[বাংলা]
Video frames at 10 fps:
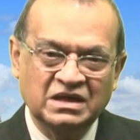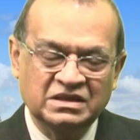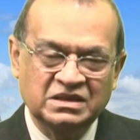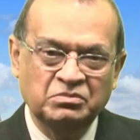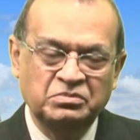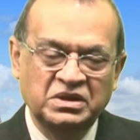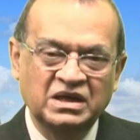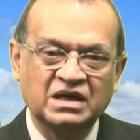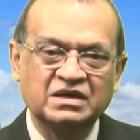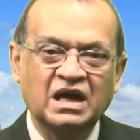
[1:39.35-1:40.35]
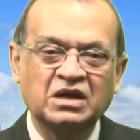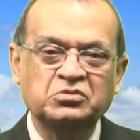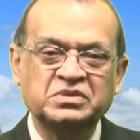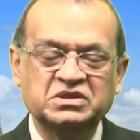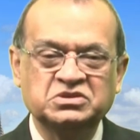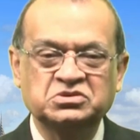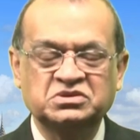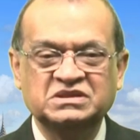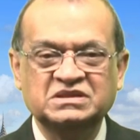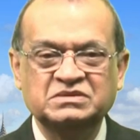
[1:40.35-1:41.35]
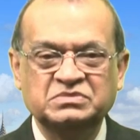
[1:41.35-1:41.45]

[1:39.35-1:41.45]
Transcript: একটা বিরাট আণবিক শক্তি